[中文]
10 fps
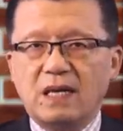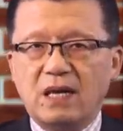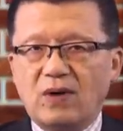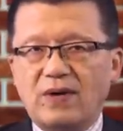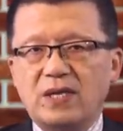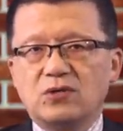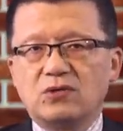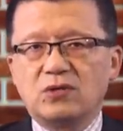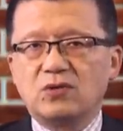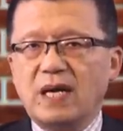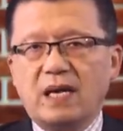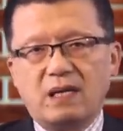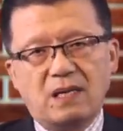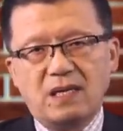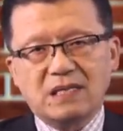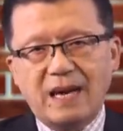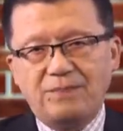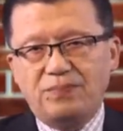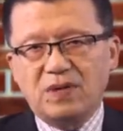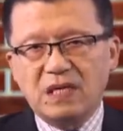哎，华为就说说，哎，他
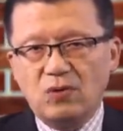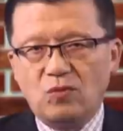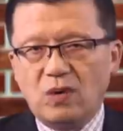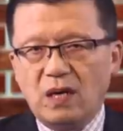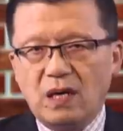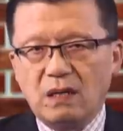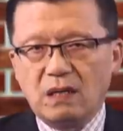不跟我